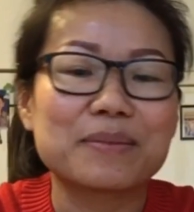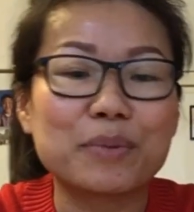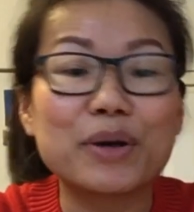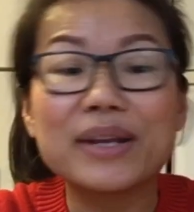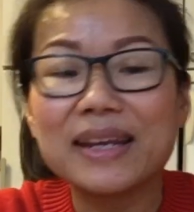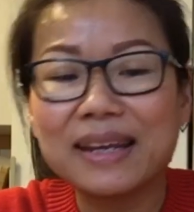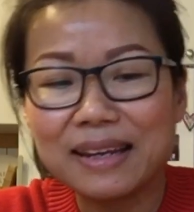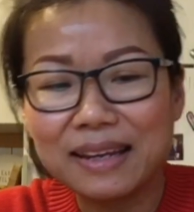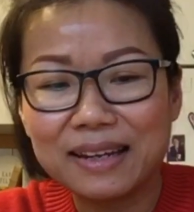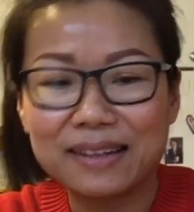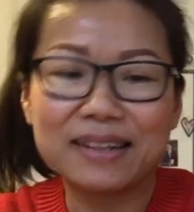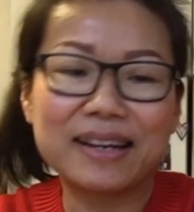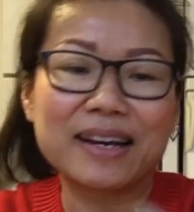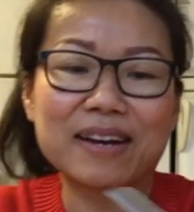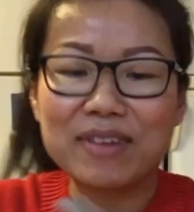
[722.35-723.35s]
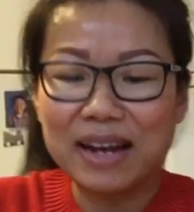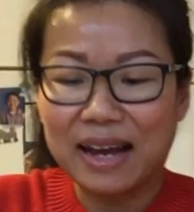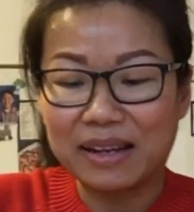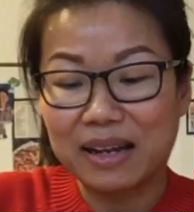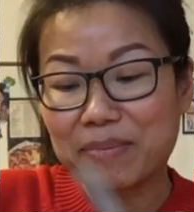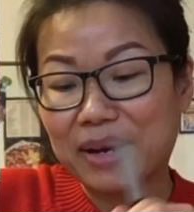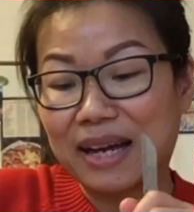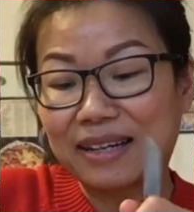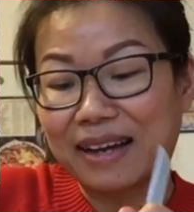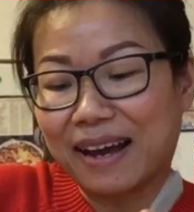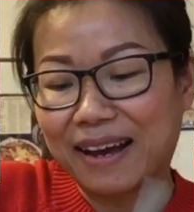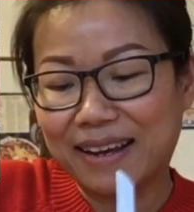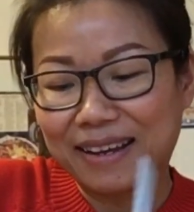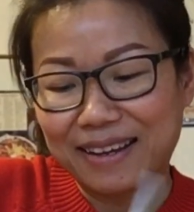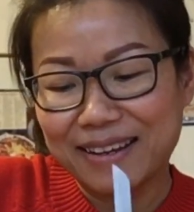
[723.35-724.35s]
พอดีนะคะเวลาไอทำงาน
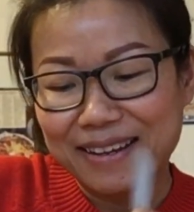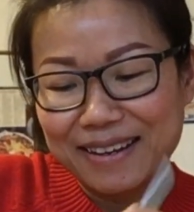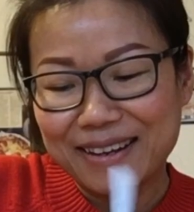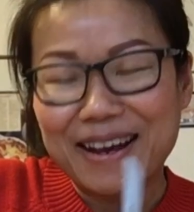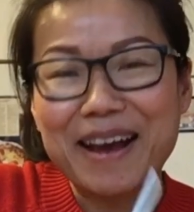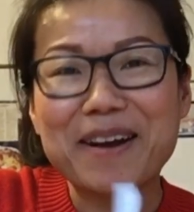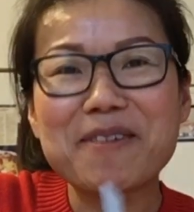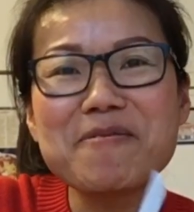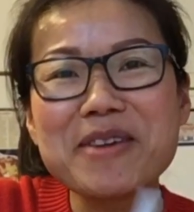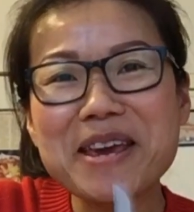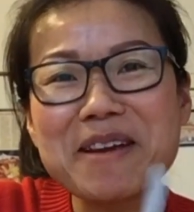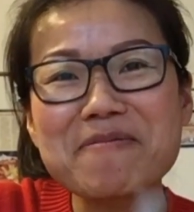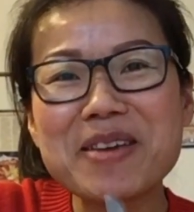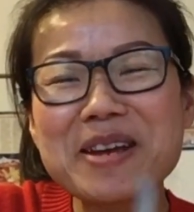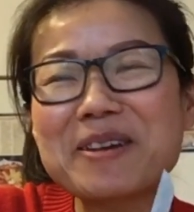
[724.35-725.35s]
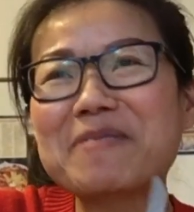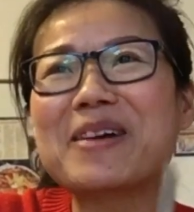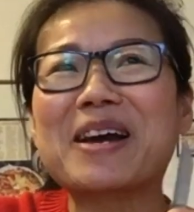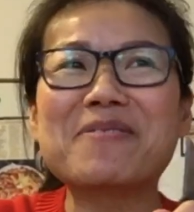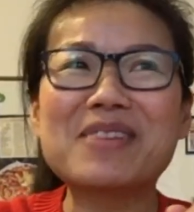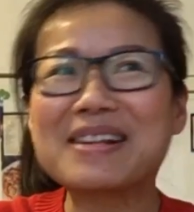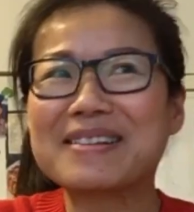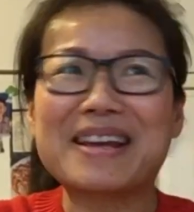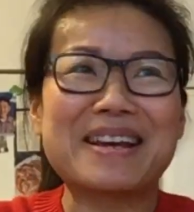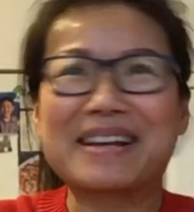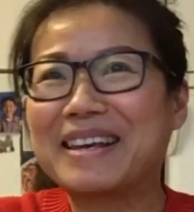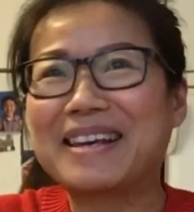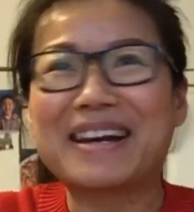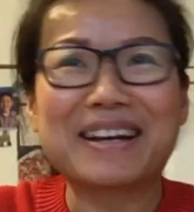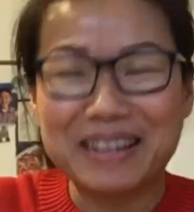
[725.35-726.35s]
ขายอ่ะไอก็วิ่งวิ่งเข้าไปวิ่งใส่
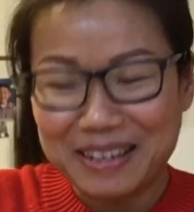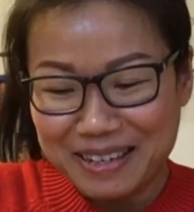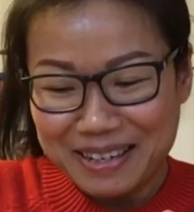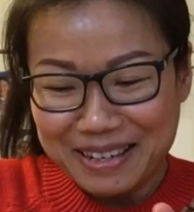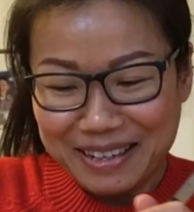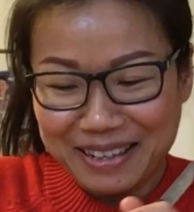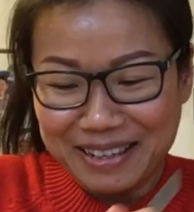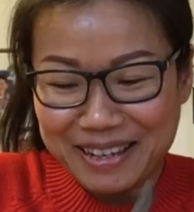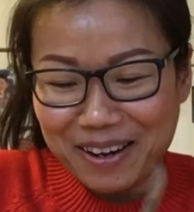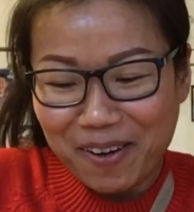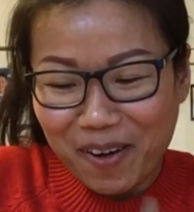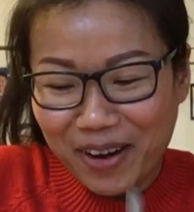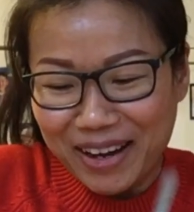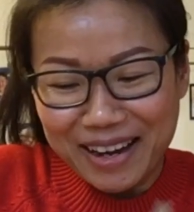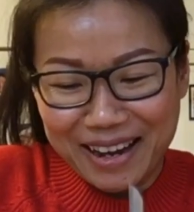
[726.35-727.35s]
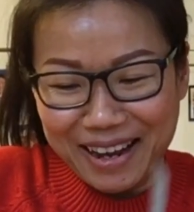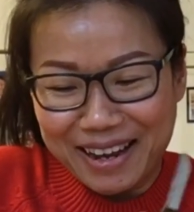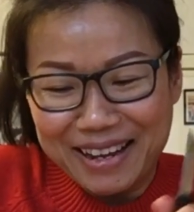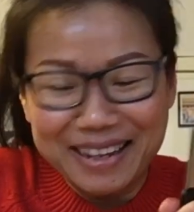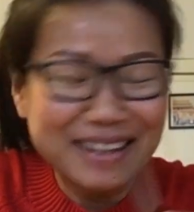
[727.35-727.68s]
เกียร์เกียร์ร้อยเลยแหละ